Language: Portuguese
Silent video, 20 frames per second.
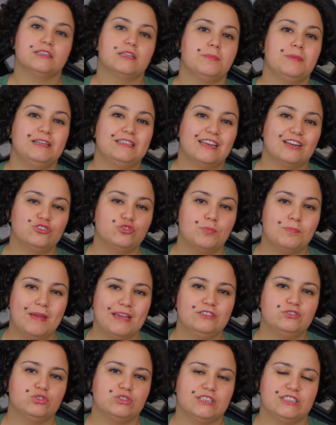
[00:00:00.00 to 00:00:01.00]
Também traz o
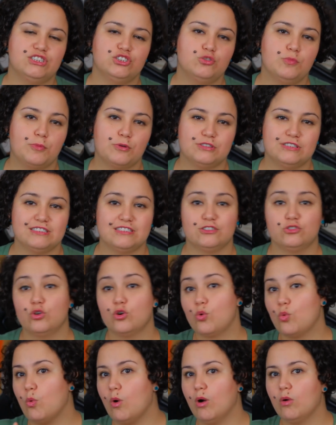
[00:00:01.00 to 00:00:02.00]
bem-sucedido
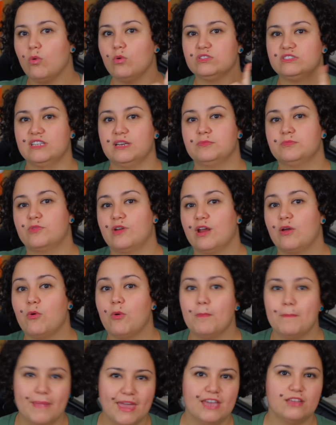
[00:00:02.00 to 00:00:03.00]
processador Qualcomm
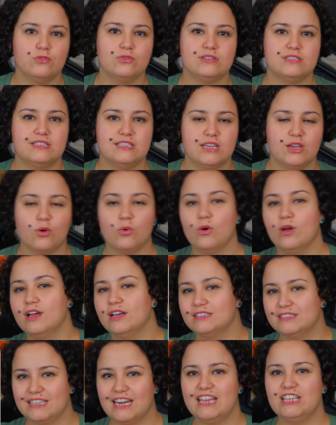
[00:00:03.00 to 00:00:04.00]
Snapdragon 625,
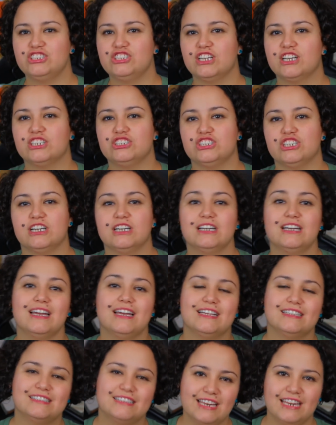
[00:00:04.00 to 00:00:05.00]
3 GB de RAM,
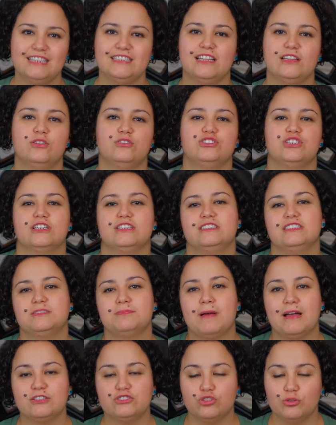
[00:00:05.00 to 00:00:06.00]
32 GB de
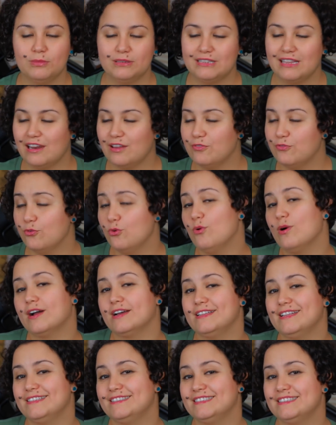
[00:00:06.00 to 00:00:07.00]
espaço e uma tela Full
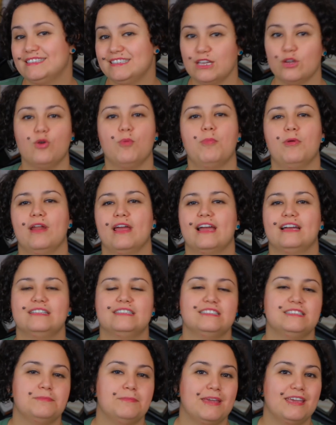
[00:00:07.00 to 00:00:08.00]
HD de 5
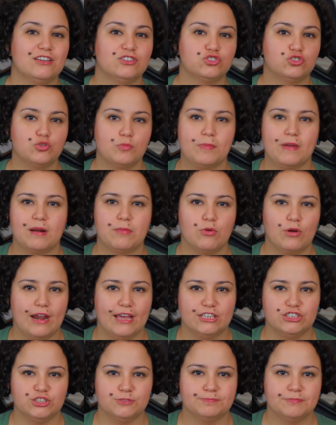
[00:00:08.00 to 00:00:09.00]
polegadas e meia Super
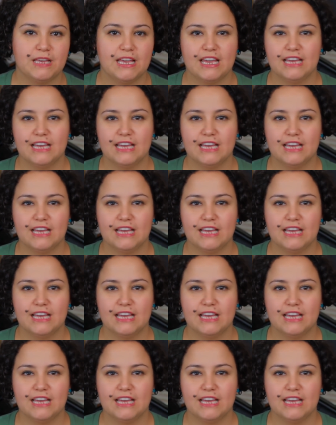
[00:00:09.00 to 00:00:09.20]
AMOLED.